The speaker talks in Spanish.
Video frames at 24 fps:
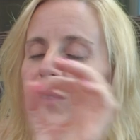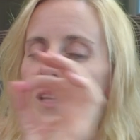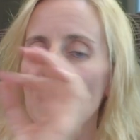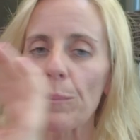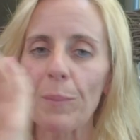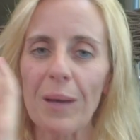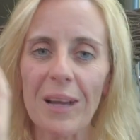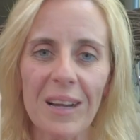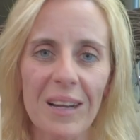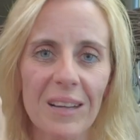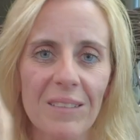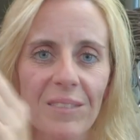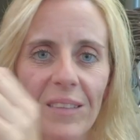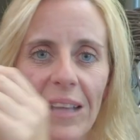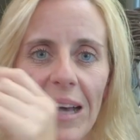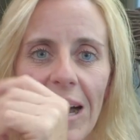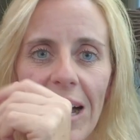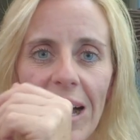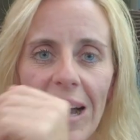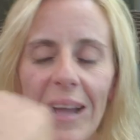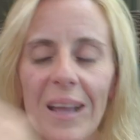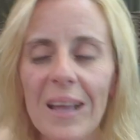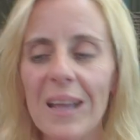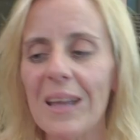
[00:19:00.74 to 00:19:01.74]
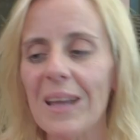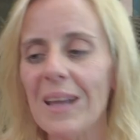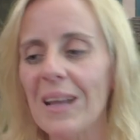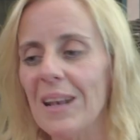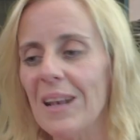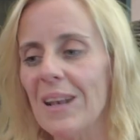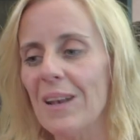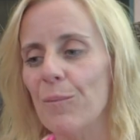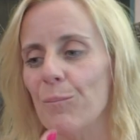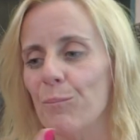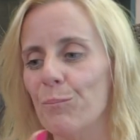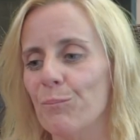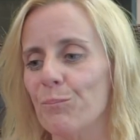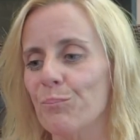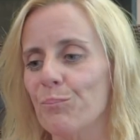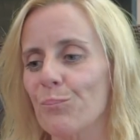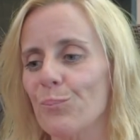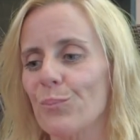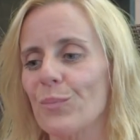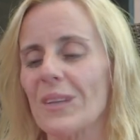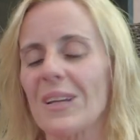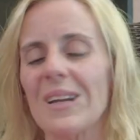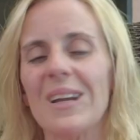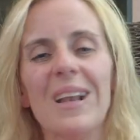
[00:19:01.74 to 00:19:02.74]
y me encanta el,
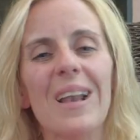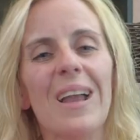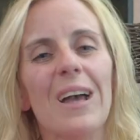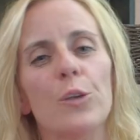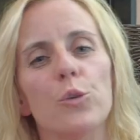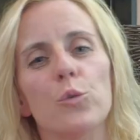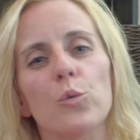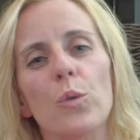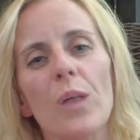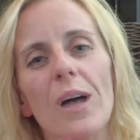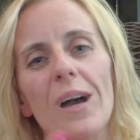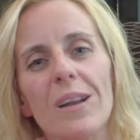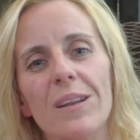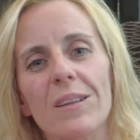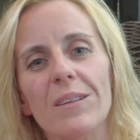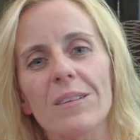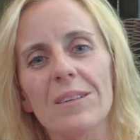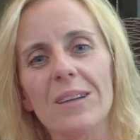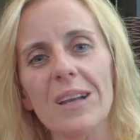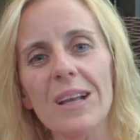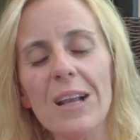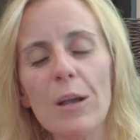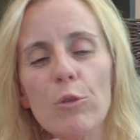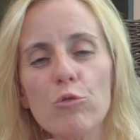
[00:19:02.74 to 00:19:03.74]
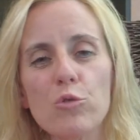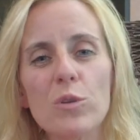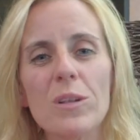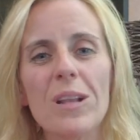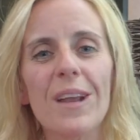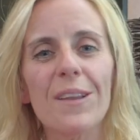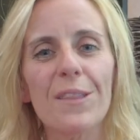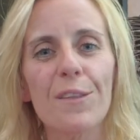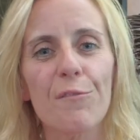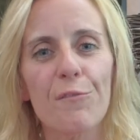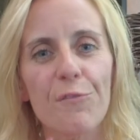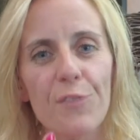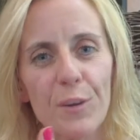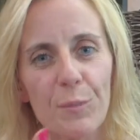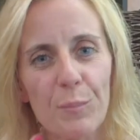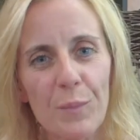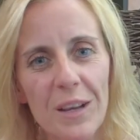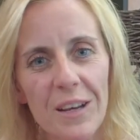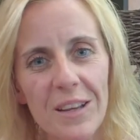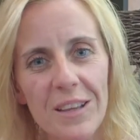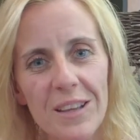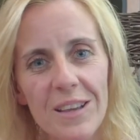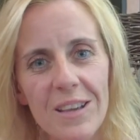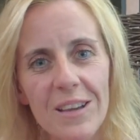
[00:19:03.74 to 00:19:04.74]
ayudar, el auxiliar de
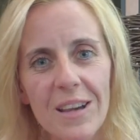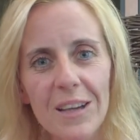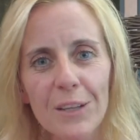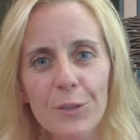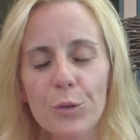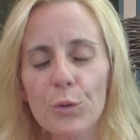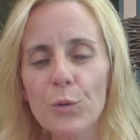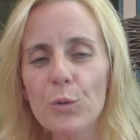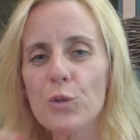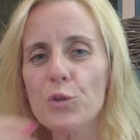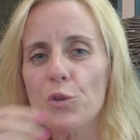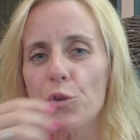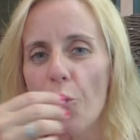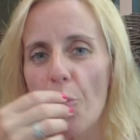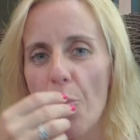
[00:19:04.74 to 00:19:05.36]
enfermería y todo eso. Tú